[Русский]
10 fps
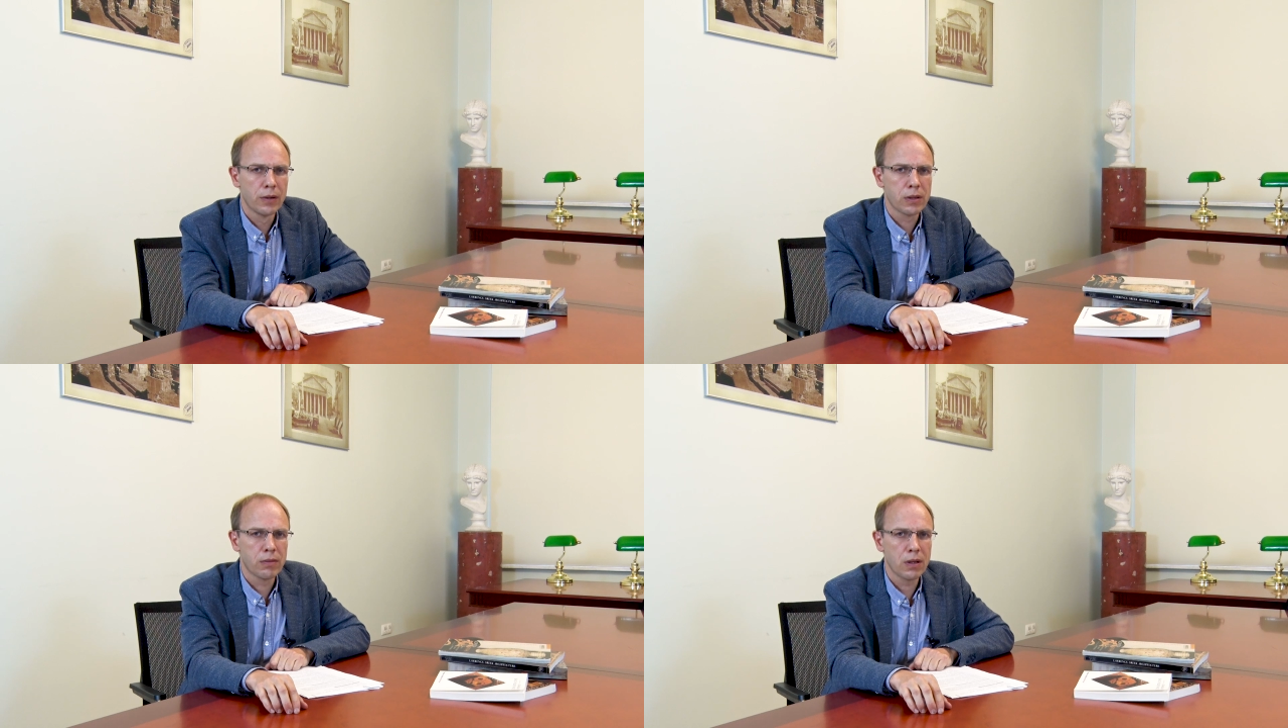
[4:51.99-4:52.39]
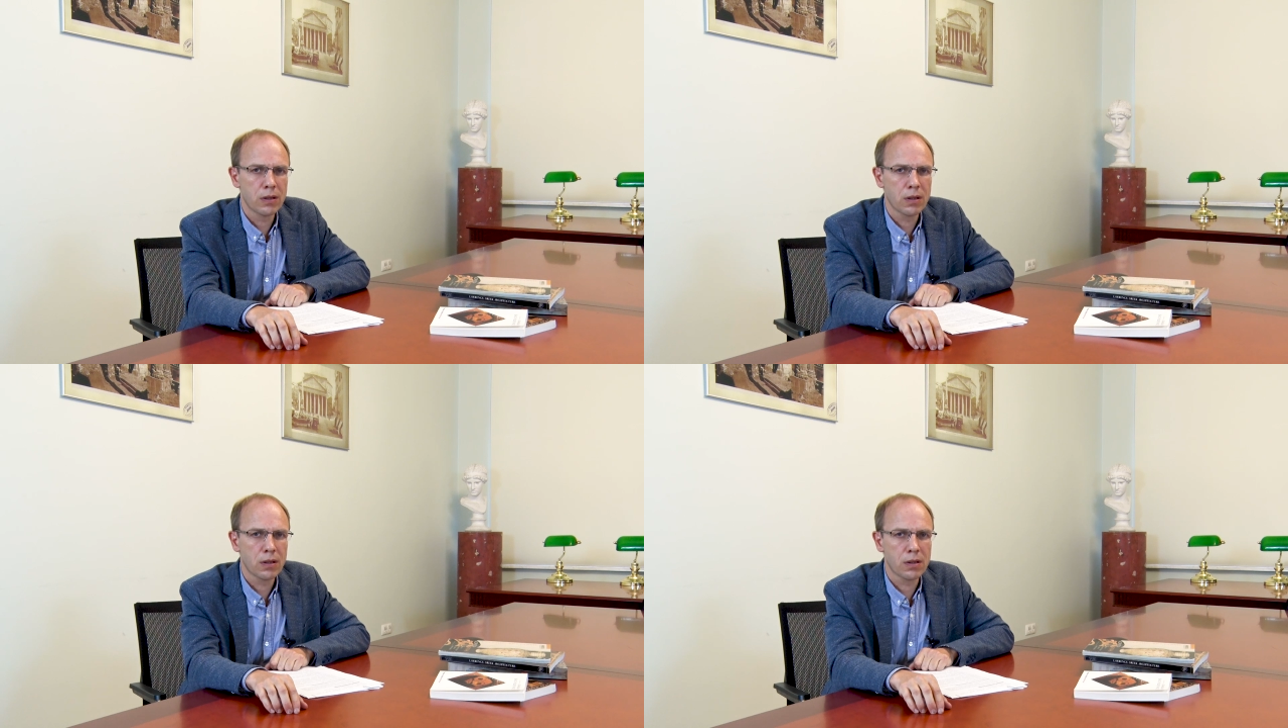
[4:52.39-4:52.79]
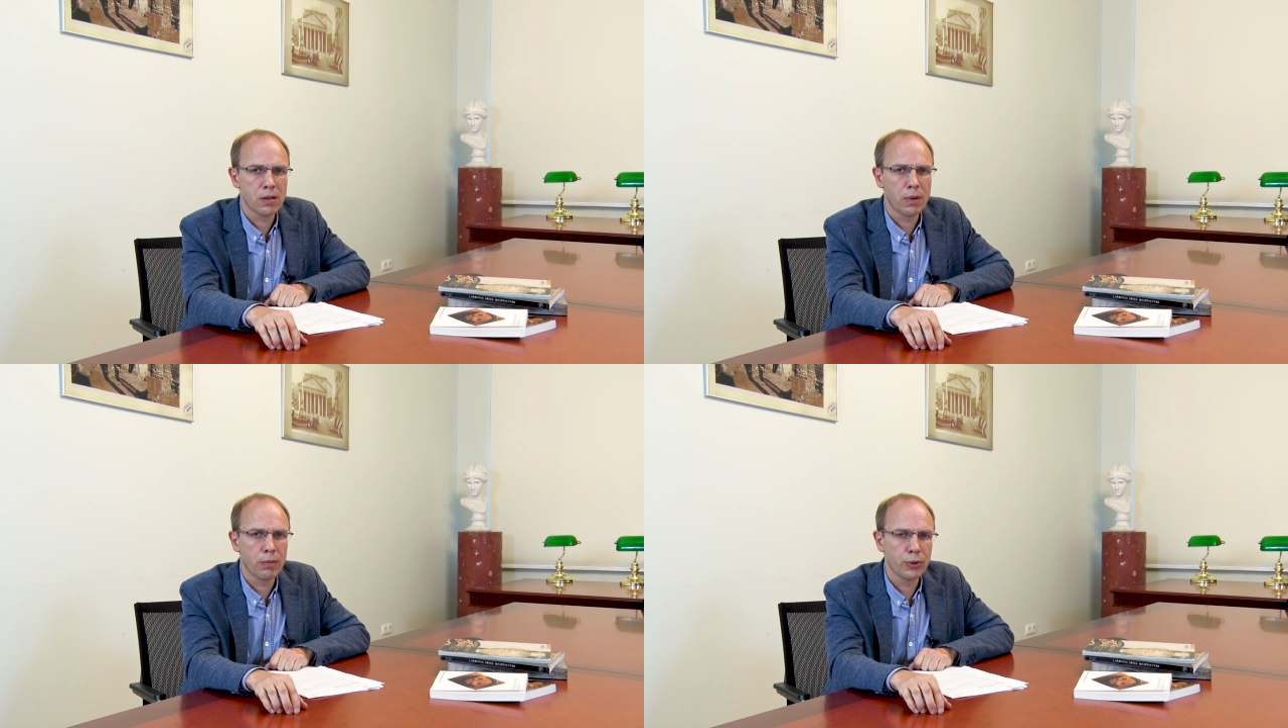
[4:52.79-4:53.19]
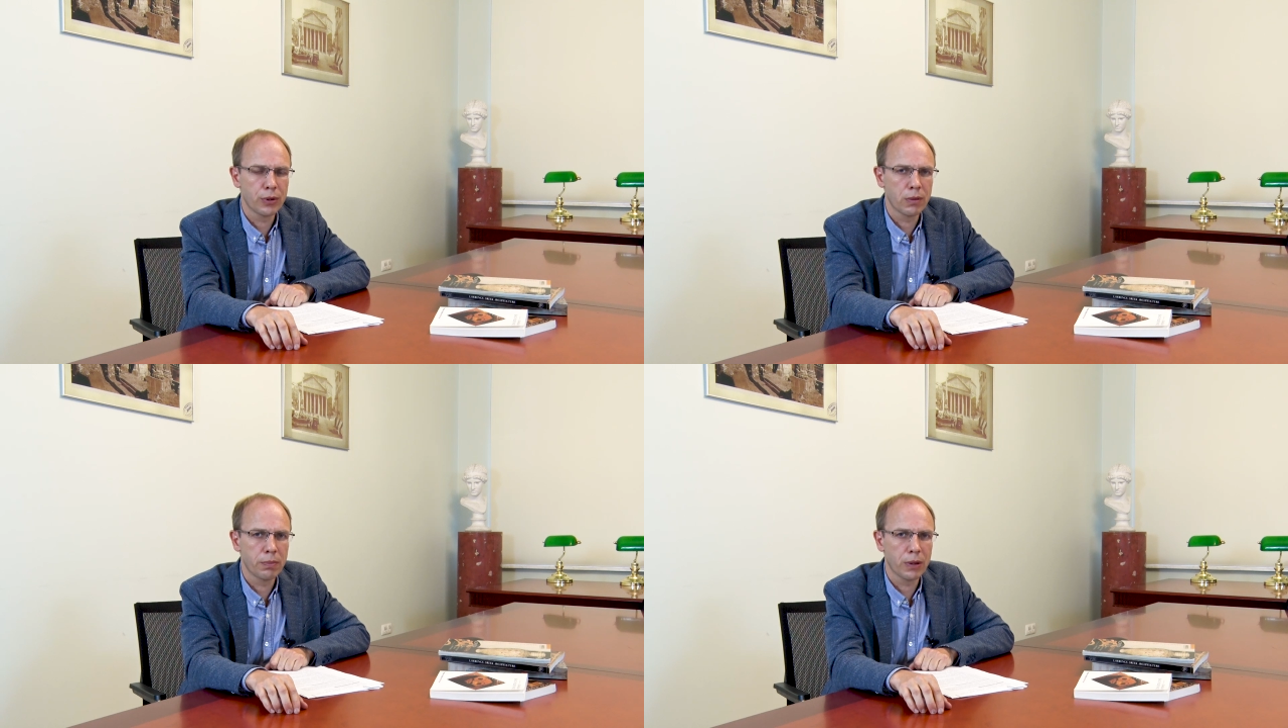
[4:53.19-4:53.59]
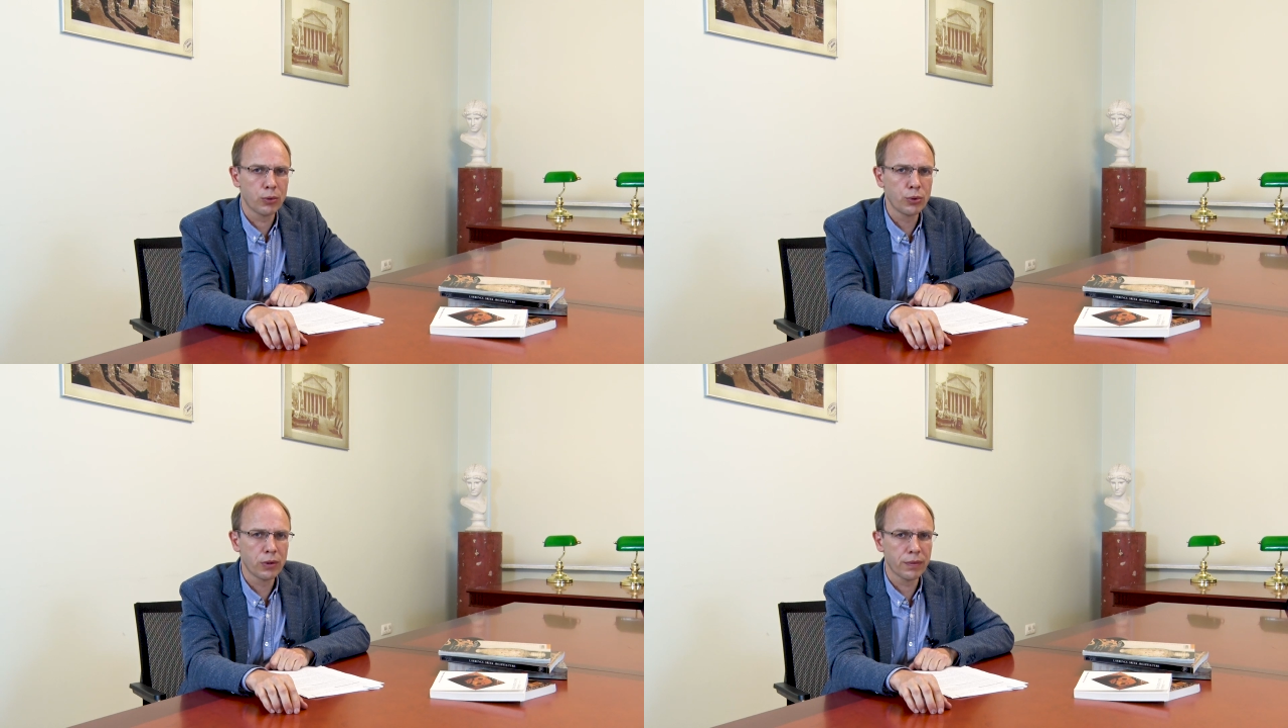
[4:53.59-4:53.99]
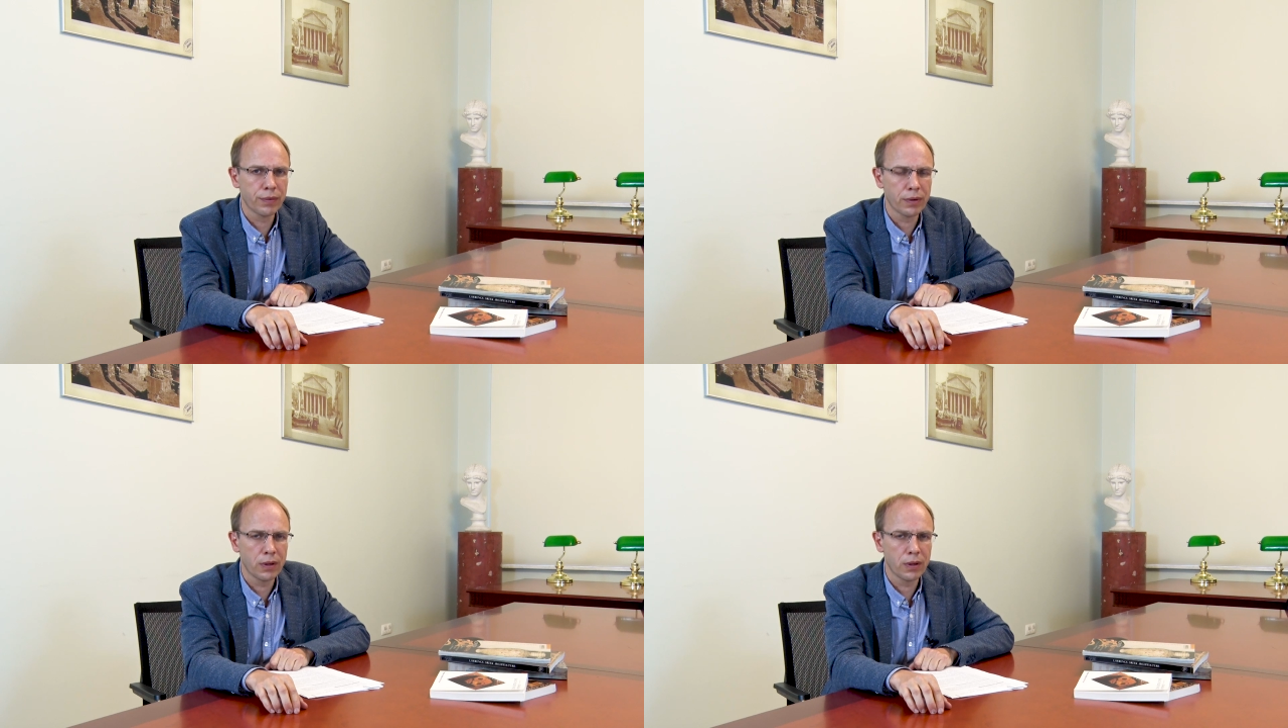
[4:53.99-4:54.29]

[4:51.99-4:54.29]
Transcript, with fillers: связанных с обработкой продуктов